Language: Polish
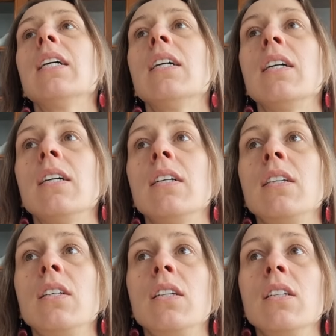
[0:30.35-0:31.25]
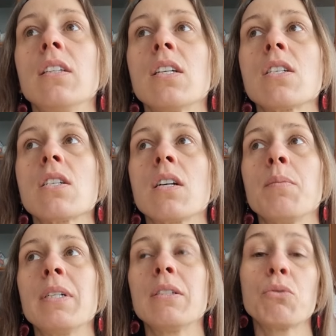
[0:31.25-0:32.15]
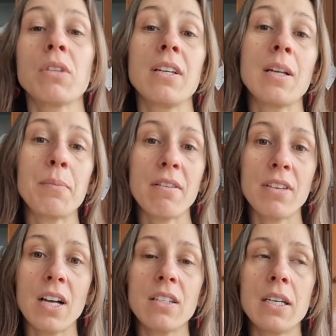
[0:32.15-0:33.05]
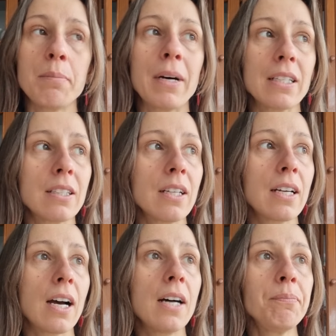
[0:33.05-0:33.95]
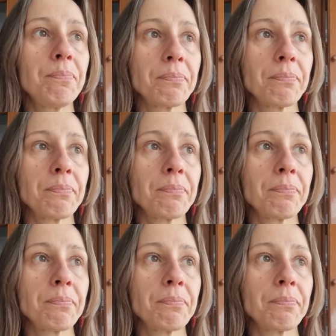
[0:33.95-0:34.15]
E, i też jakby tutaj naprawianie partnera,